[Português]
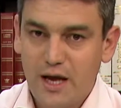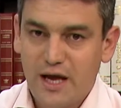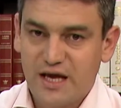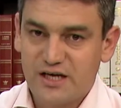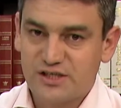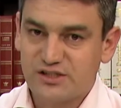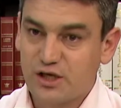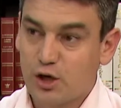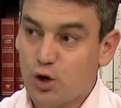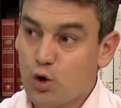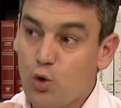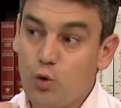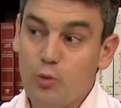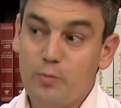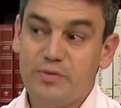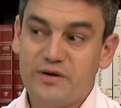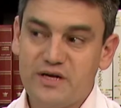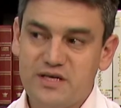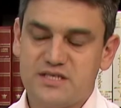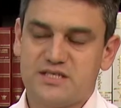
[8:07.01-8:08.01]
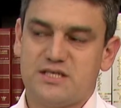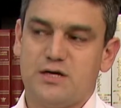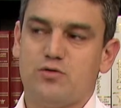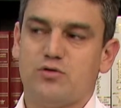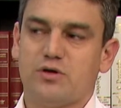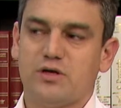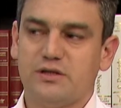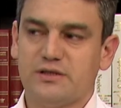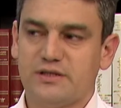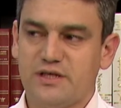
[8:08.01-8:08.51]
esta compreensão
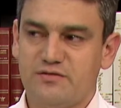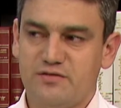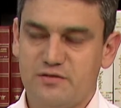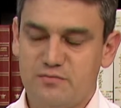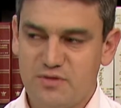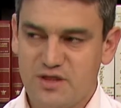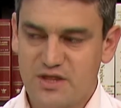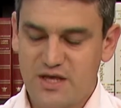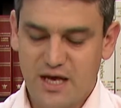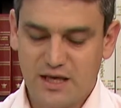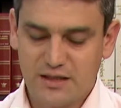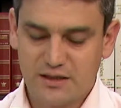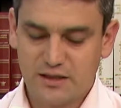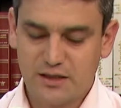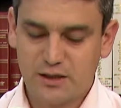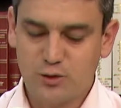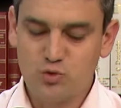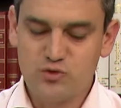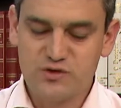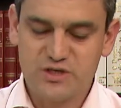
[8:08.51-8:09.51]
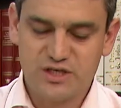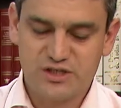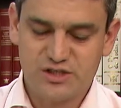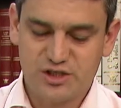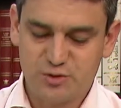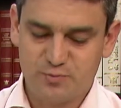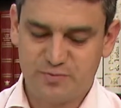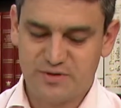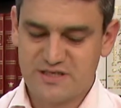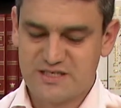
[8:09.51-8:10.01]
que ele teve imediata, ele usa esta
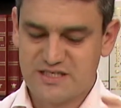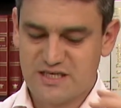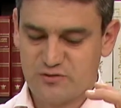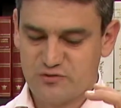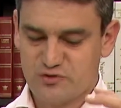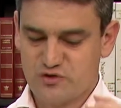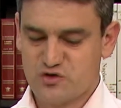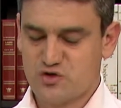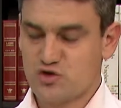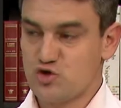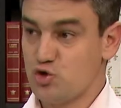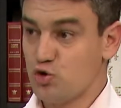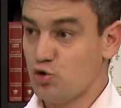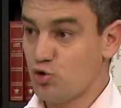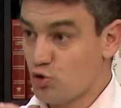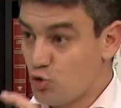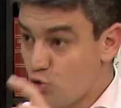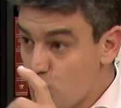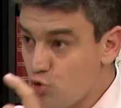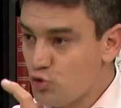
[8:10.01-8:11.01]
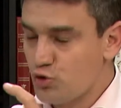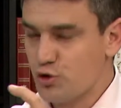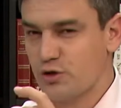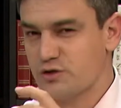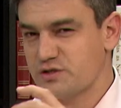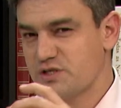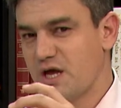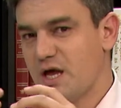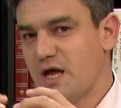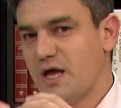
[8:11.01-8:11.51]
expressão, senhor
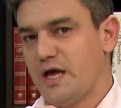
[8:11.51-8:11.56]
curioso,